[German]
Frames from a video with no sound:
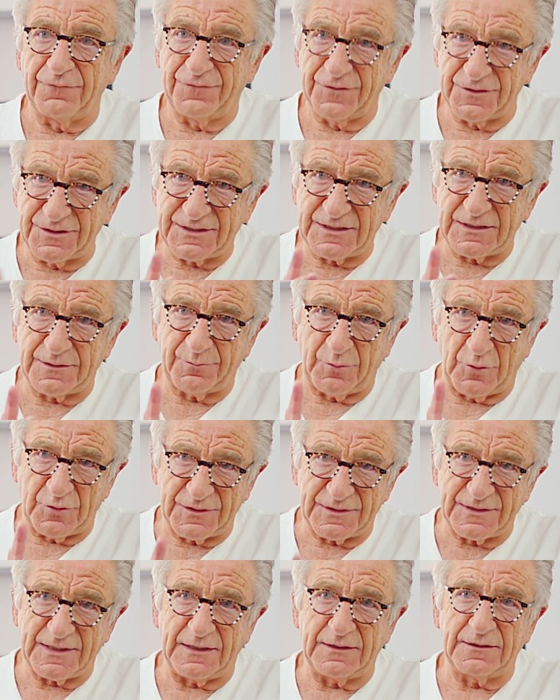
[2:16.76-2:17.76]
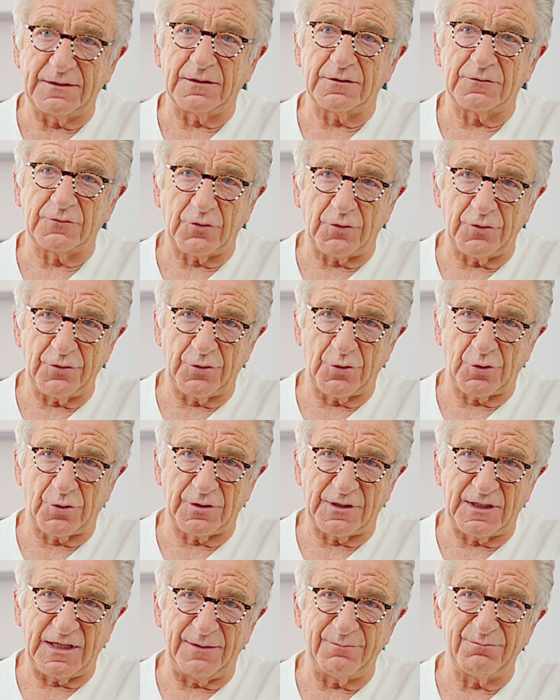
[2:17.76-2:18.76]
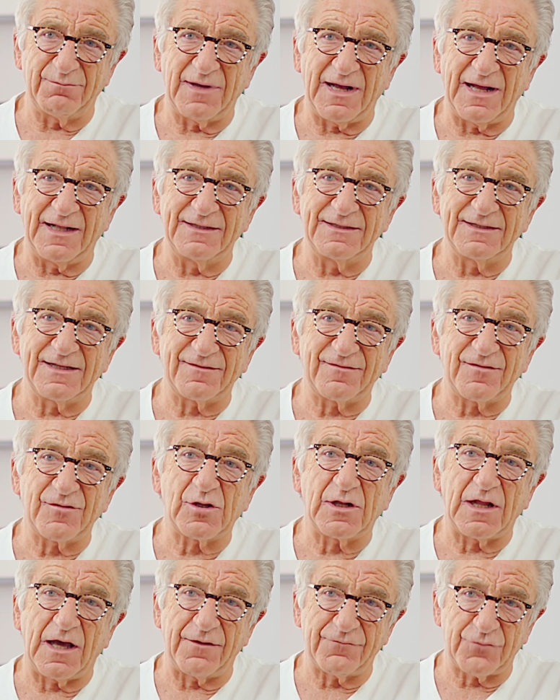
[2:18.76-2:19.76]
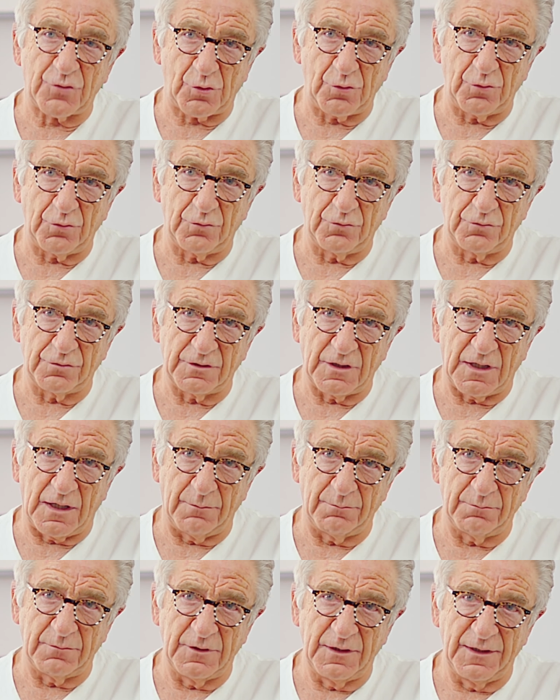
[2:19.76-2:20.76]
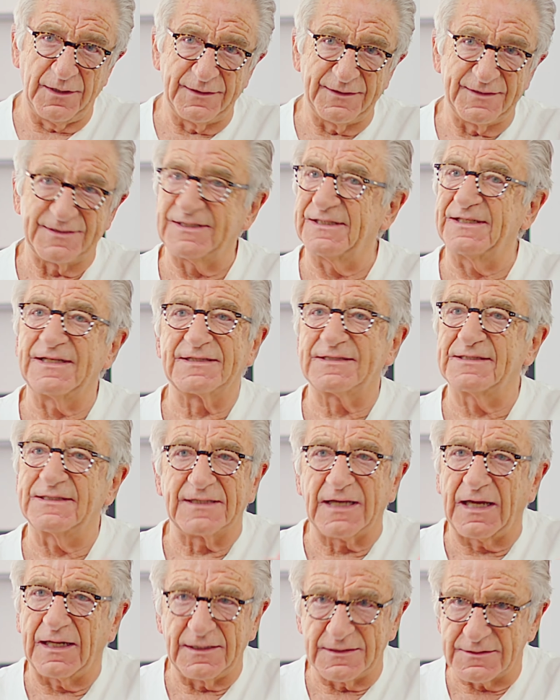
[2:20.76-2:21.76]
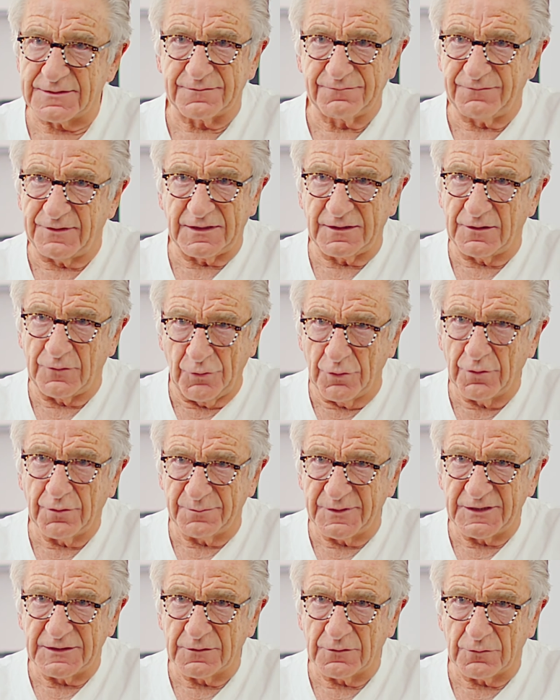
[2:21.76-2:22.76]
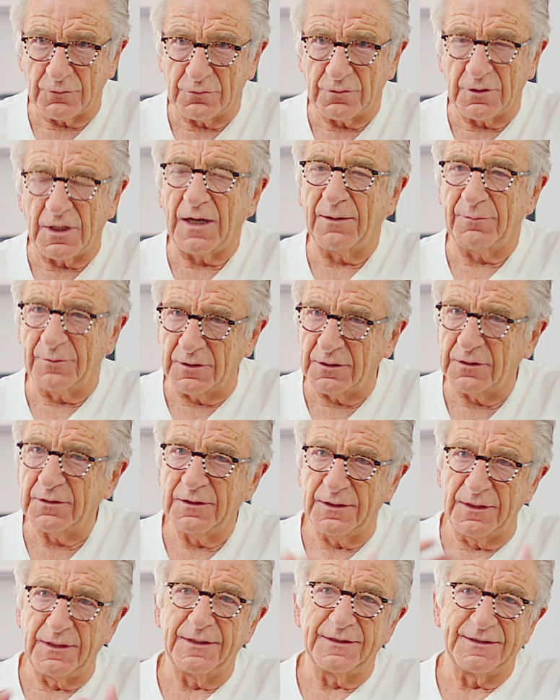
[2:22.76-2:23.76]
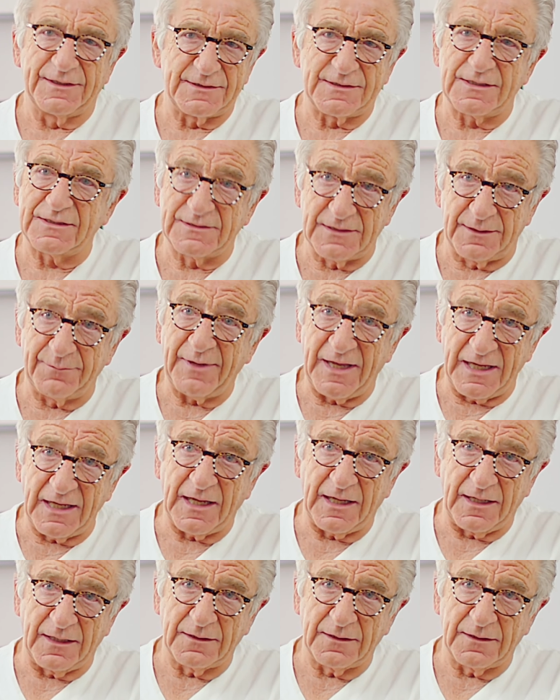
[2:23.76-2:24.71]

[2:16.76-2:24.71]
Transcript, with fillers: 40 Prozent der Deutschen geben an, dass sie Schlafstörungen haben. Das sind jetzt nicht alles wegen Hörminderung, aber das ist eine Menge.